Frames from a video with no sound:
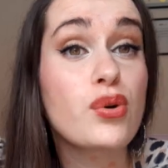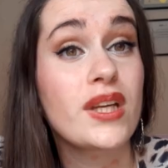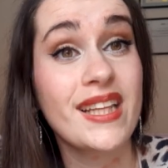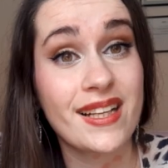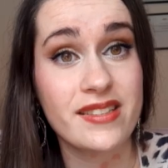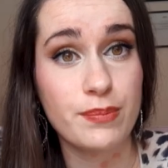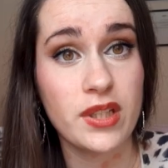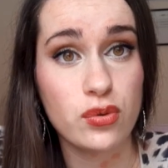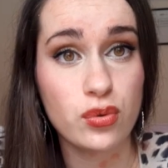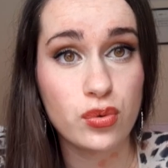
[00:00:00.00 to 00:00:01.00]
rien accepter
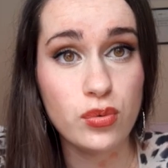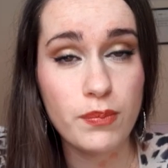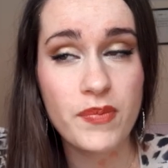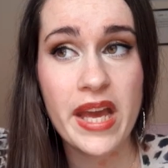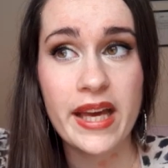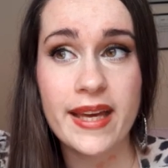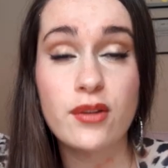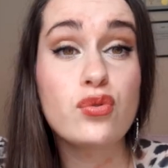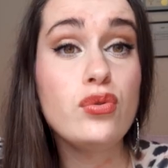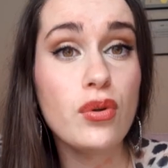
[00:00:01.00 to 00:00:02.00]
du tout, et
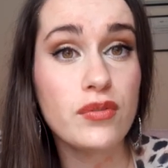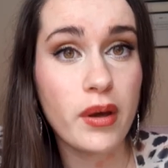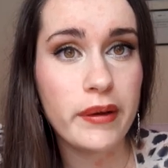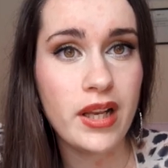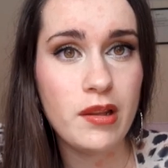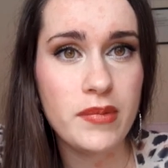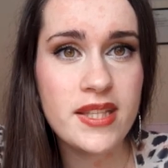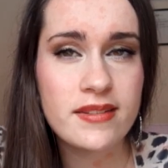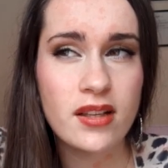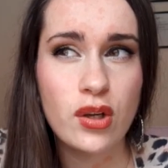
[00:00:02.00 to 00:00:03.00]
tout devient une
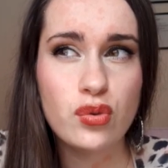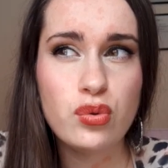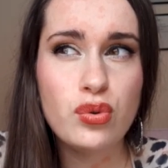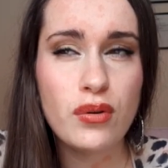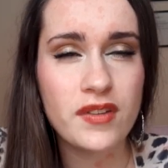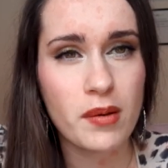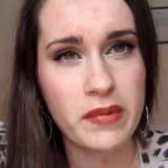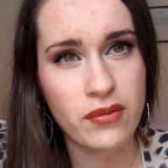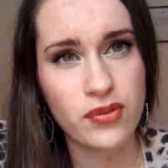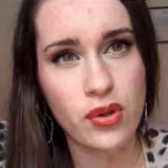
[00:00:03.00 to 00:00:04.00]
limite, tout devient
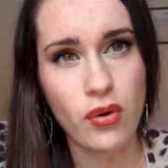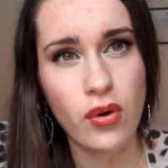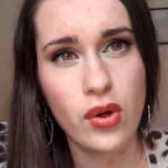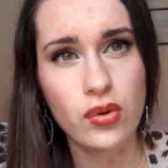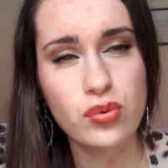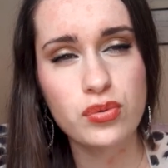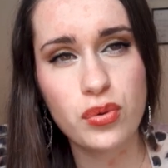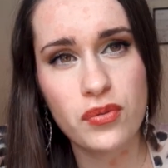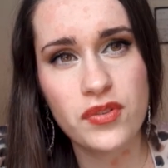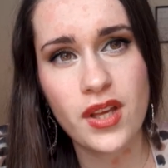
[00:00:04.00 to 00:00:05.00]
méfiant, tout
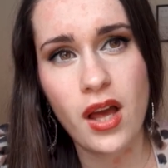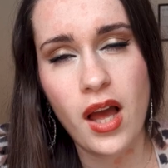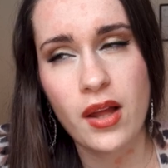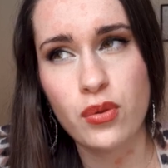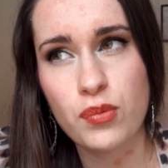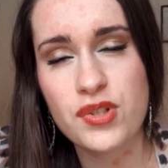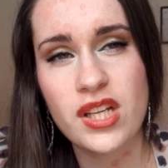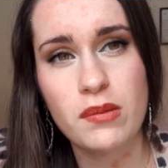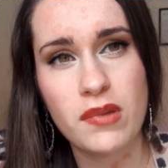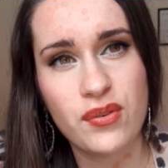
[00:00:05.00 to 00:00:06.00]
devient un
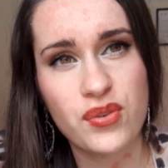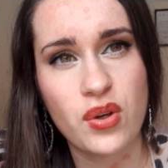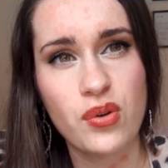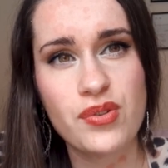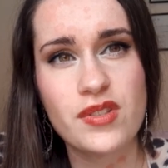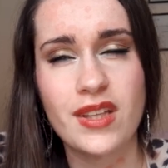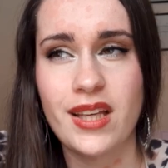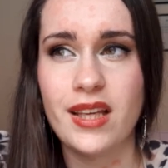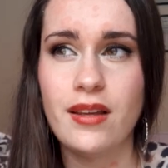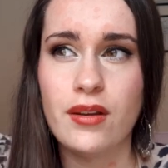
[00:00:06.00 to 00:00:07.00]
objet de méfiance
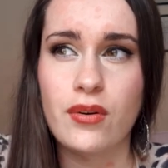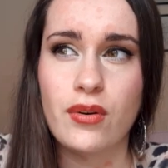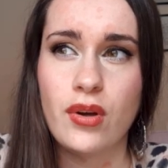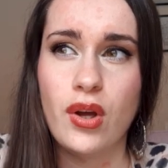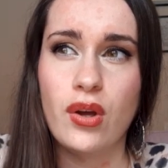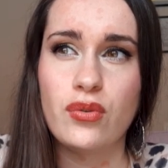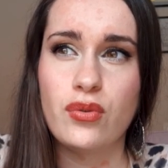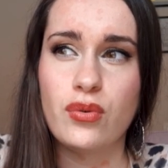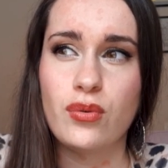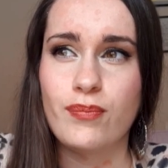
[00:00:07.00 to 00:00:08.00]
et euh,
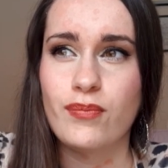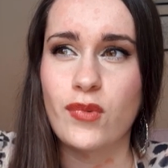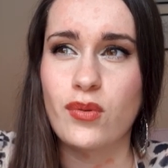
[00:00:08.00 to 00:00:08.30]
de,